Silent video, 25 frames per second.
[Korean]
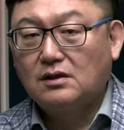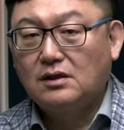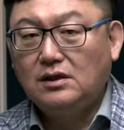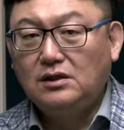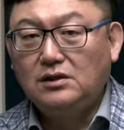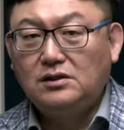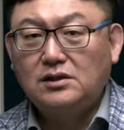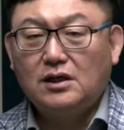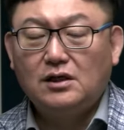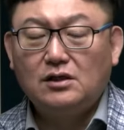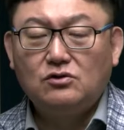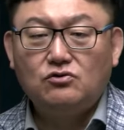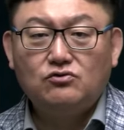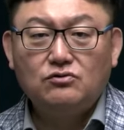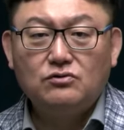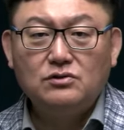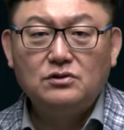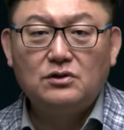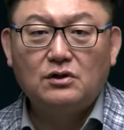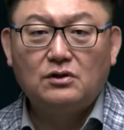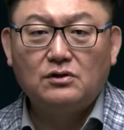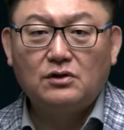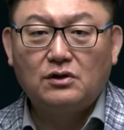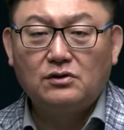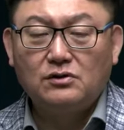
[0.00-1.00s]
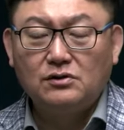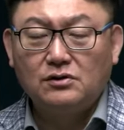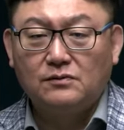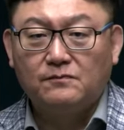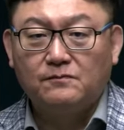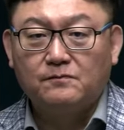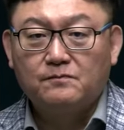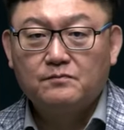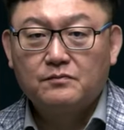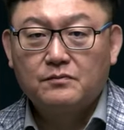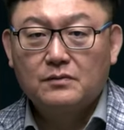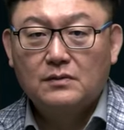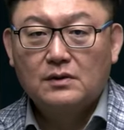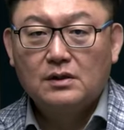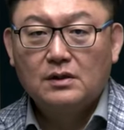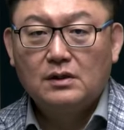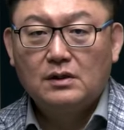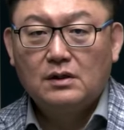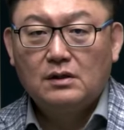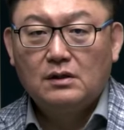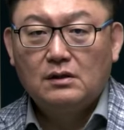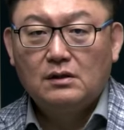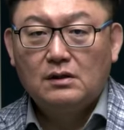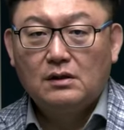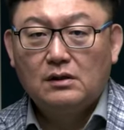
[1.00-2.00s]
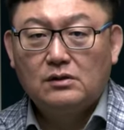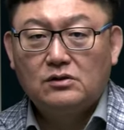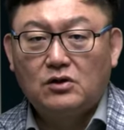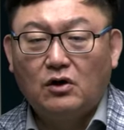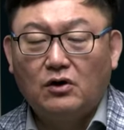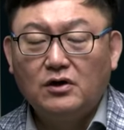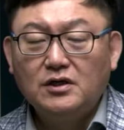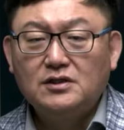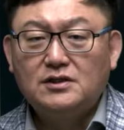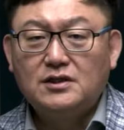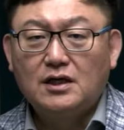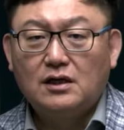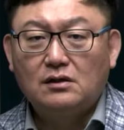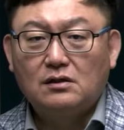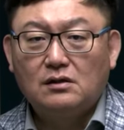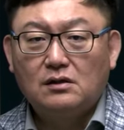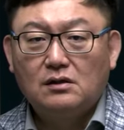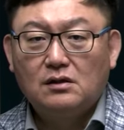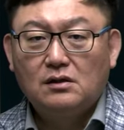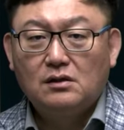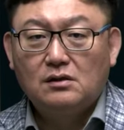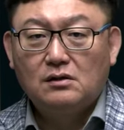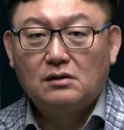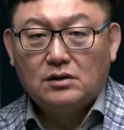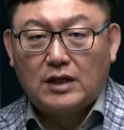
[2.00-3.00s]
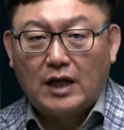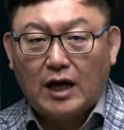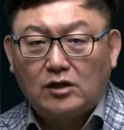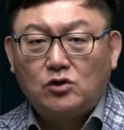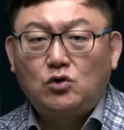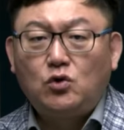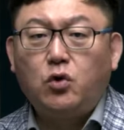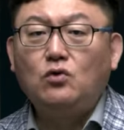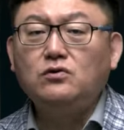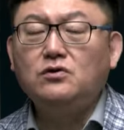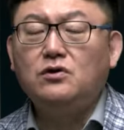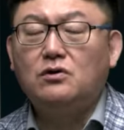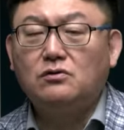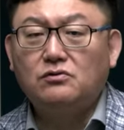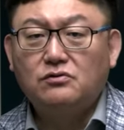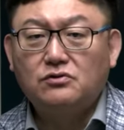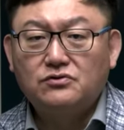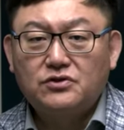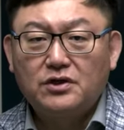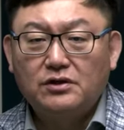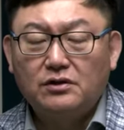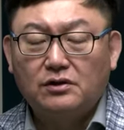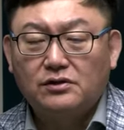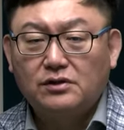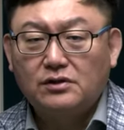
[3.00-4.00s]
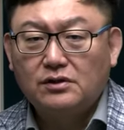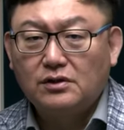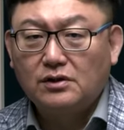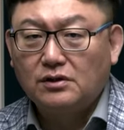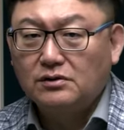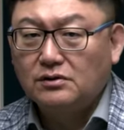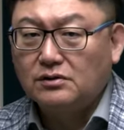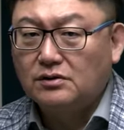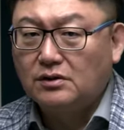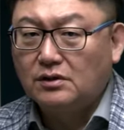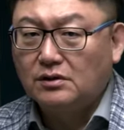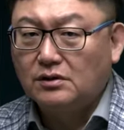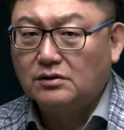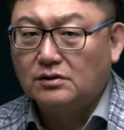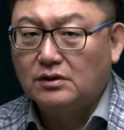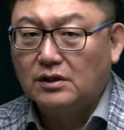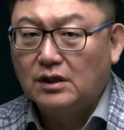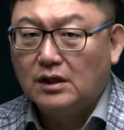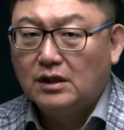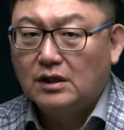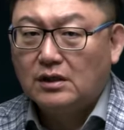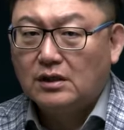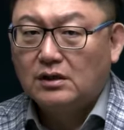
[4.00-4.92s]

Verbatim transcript: 이제 윤석열은 더 이상 대통령으로서의 어떤 그런